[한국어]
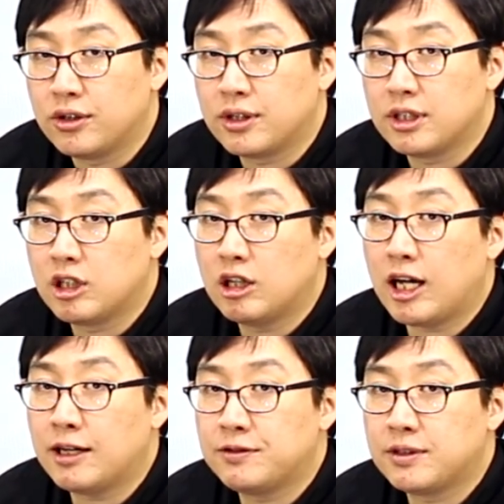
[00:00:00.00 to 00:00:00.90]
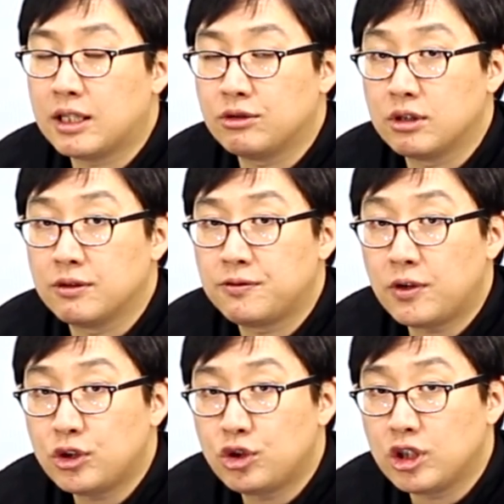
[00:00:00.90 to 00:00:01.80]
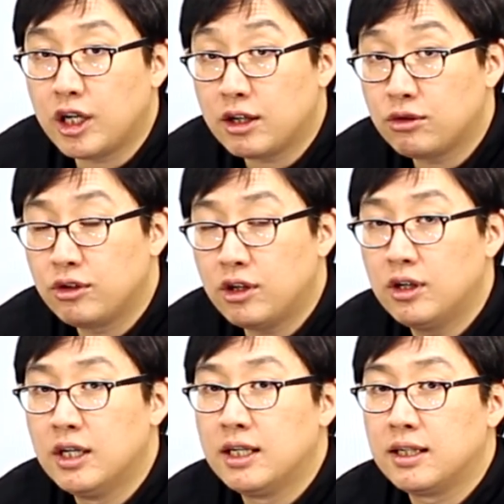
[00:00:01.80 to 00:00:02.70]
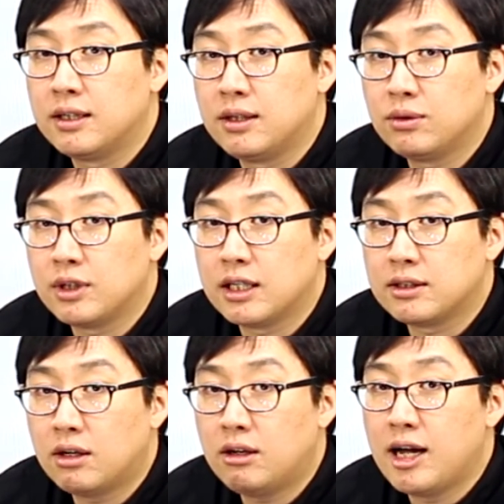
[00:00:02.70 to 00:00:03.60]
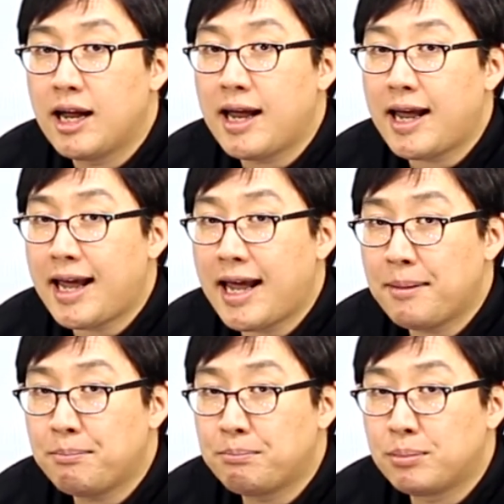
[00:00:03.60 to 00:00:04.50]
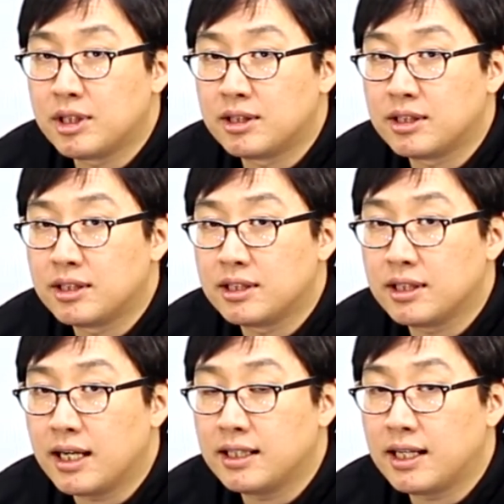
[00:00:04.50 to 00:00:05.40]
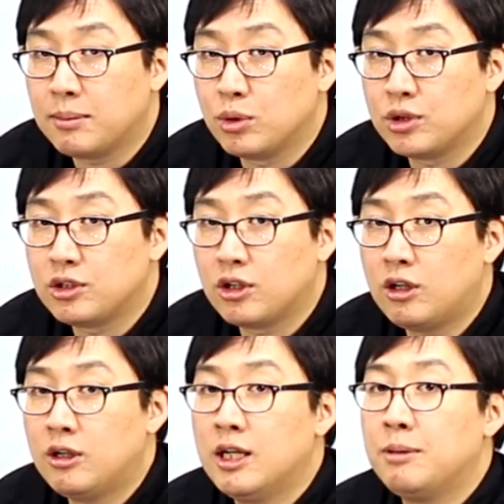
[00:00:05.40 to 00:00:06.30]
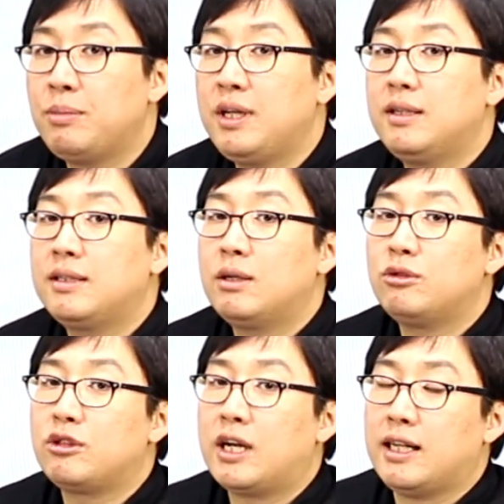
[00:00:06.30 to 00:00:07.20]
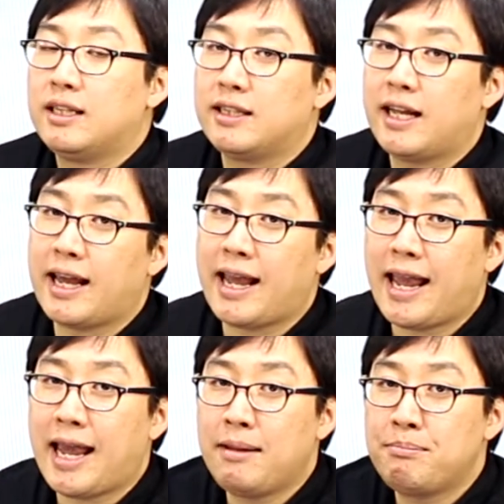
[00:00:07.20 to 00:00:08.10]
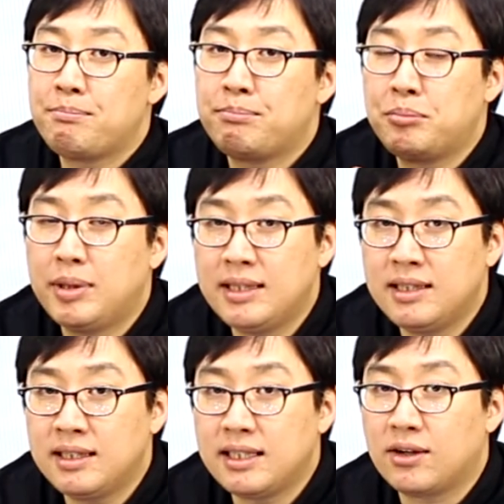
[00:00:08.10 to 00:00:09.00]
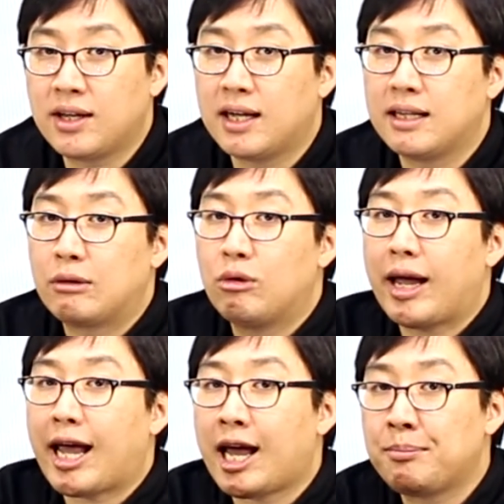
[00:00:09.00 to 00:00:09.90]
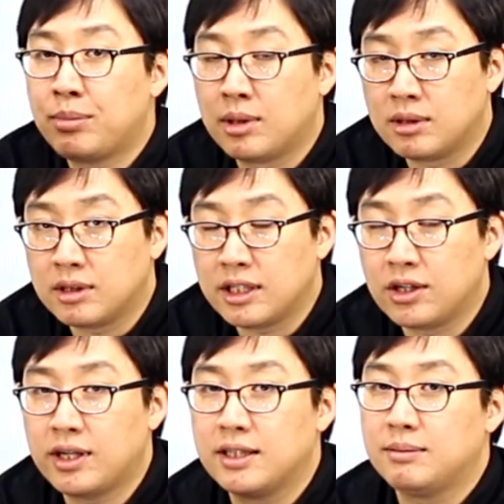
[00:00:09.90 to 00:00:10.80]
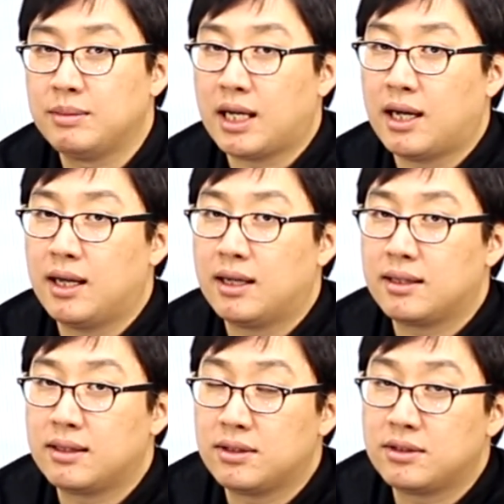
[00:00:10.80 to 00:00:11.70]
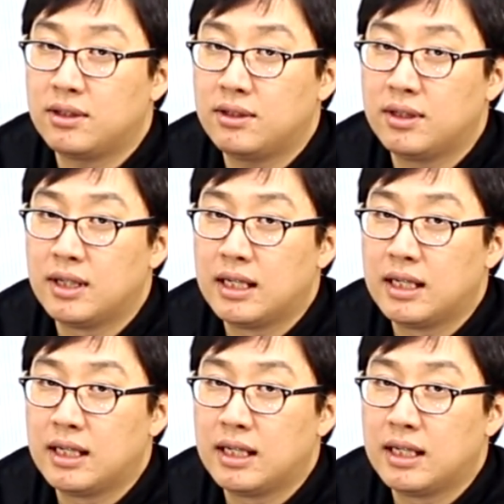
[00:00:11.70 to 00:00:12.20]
그래서 F 사운드, fresh 했고요. 그리고 나서 apples 할 때 보시죠. P 사운드가 있는데 애플 이렇게 안 하고 apple 이렇게 했습니다. 그렇죠?